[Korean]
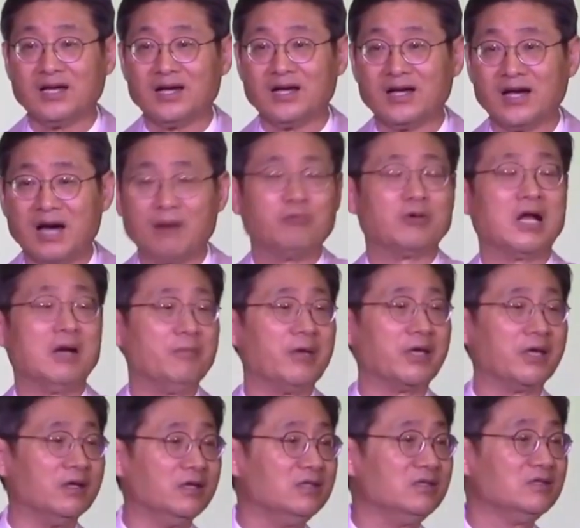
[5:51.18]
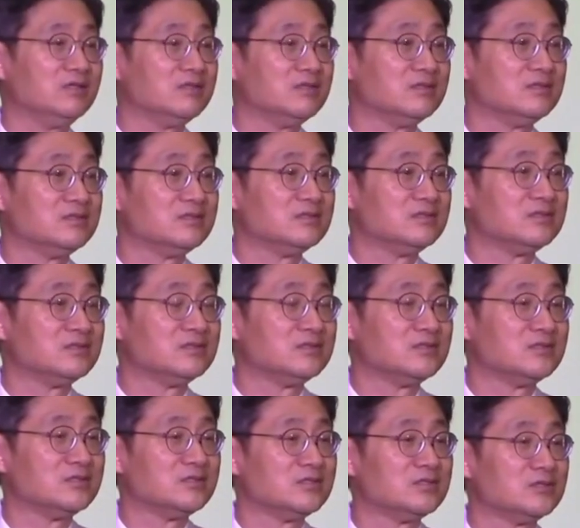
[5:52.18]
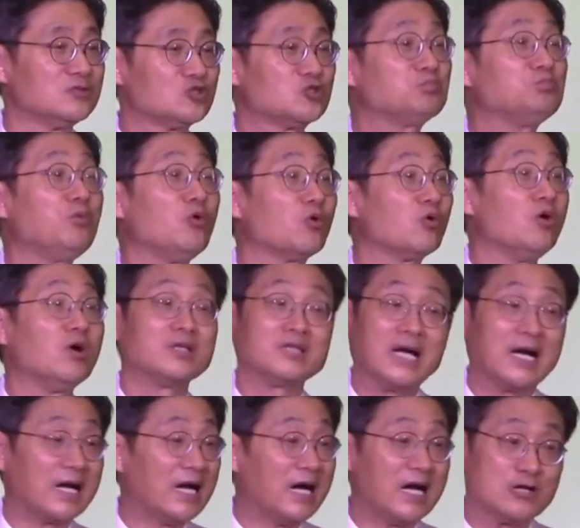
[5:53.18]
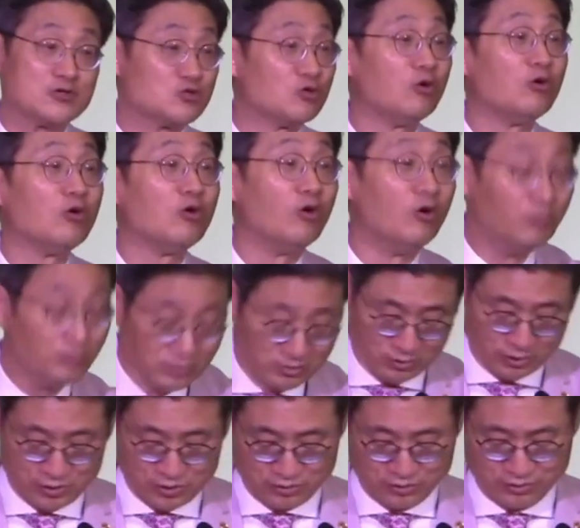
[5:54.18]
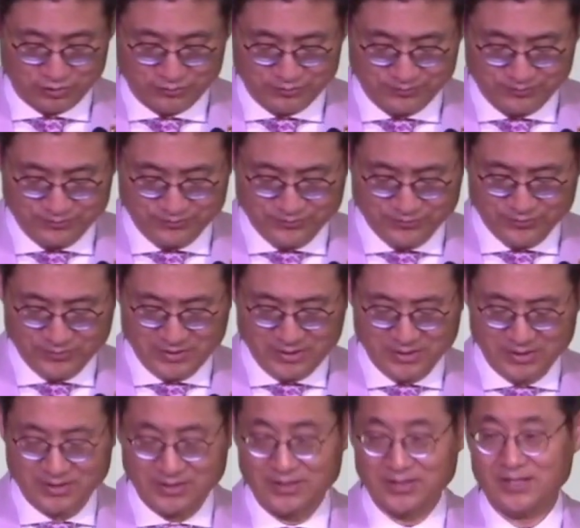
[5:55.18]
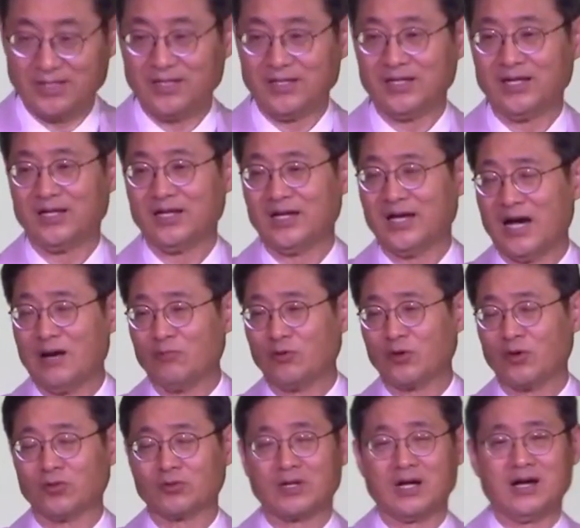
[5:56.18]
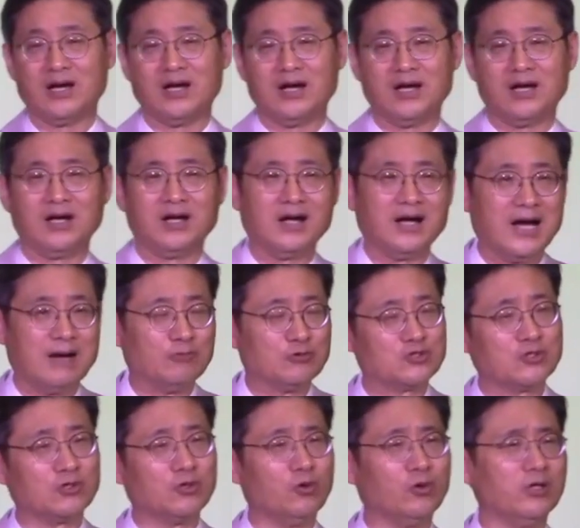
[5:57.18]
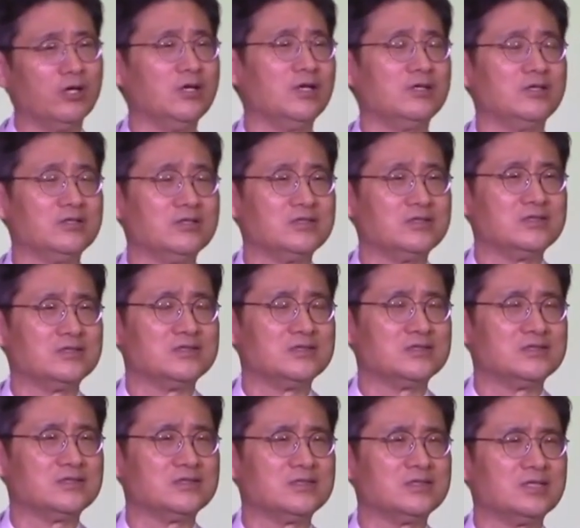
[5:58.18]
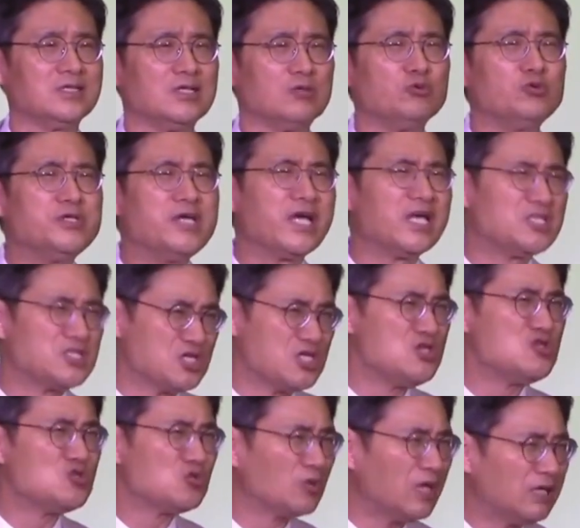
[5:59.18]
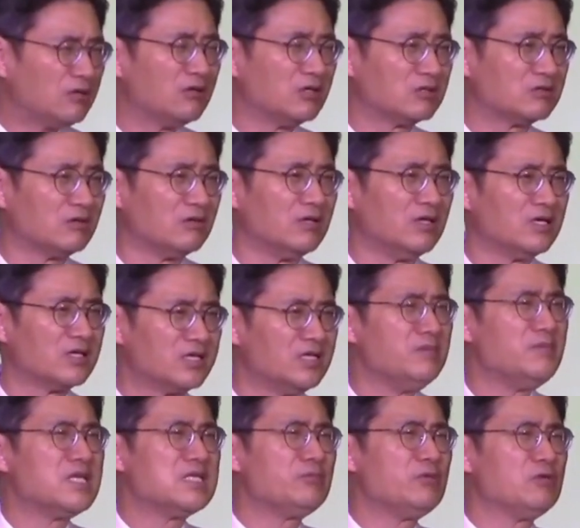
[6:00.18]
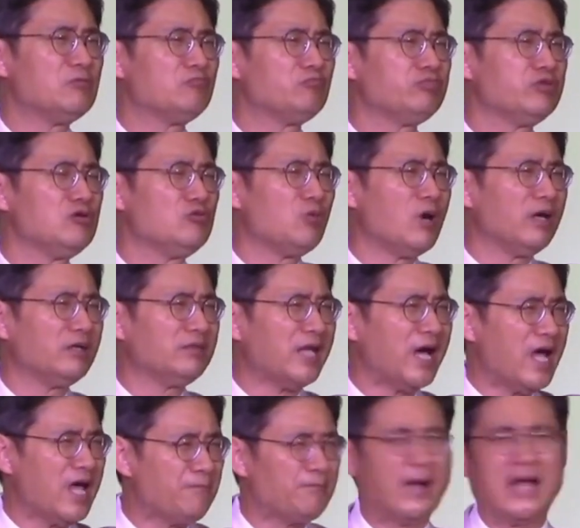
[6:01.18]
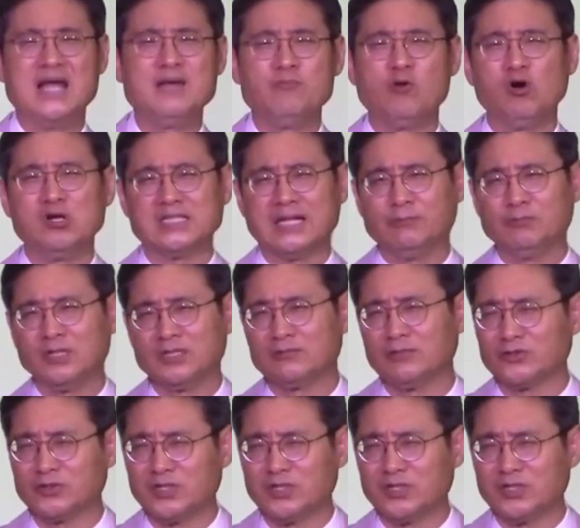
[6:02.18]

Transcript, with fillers: 아브라함에게는 축복으로 다가갈 수 없는 것이죠. 아무로 아무쪼록 오늘 우리에게 친숙한 것들 그럼에도 불구하고 나의 발목을 잡는 것들이